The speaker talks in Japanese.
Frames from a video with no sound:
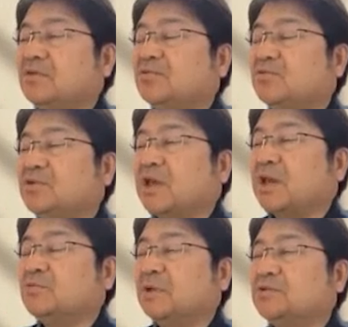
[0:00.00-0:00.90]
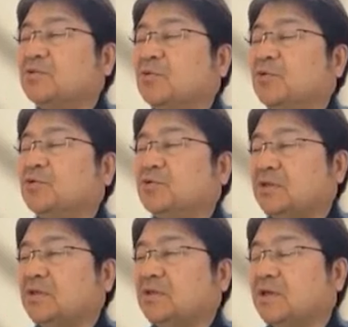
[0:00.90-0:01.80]
ていうのだけをまず覚えてお
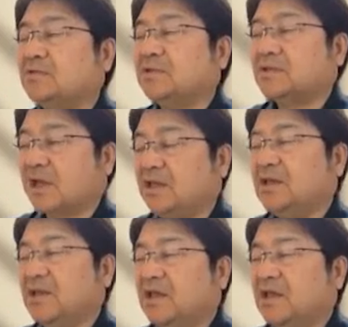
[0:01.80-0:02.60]
いてください。